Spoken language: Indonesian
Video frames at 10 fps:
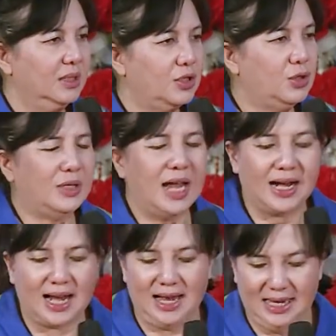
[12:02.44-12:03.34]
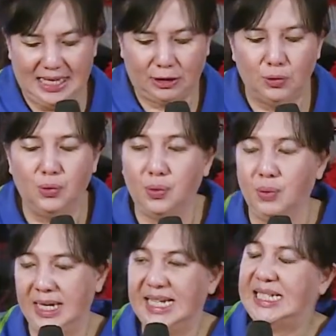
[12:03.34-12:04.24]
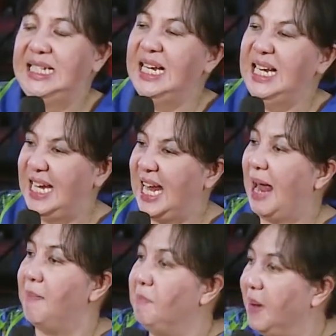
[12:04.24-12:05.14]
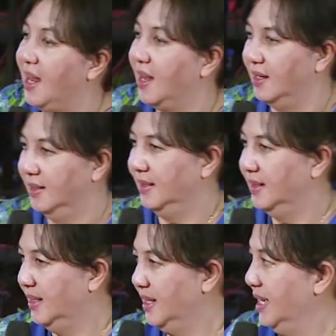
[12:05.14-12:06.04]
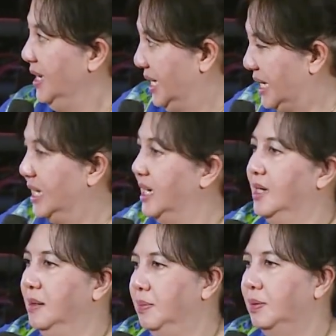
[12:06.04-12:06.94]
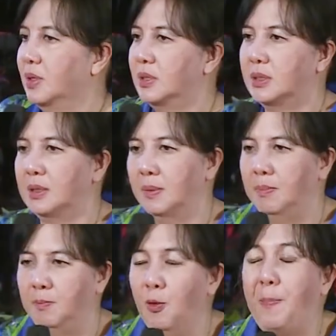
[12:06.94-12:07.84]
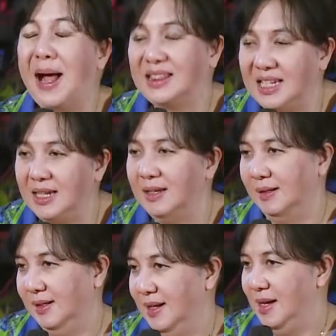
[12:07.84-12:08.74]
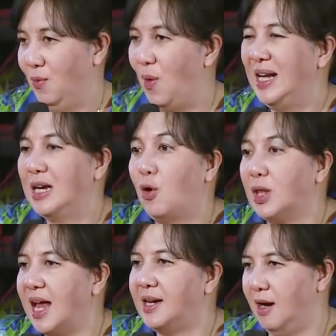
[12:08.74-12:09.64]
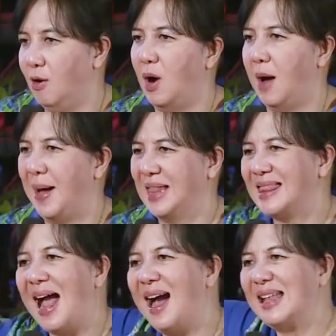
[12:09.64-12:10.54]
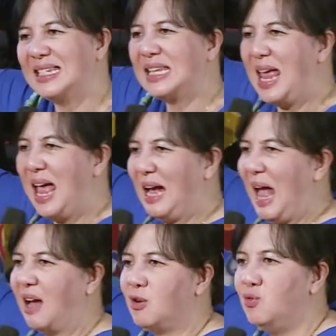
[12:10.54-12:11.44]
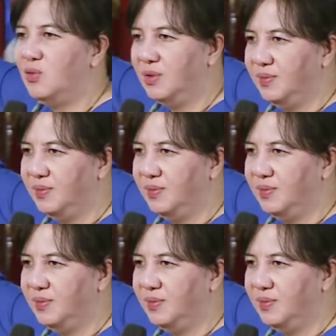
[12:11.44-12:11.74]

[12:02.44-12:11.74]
Saudara itu izin IMB ke bupati, wali kota dia ngomong apa? Tangan saya kaku.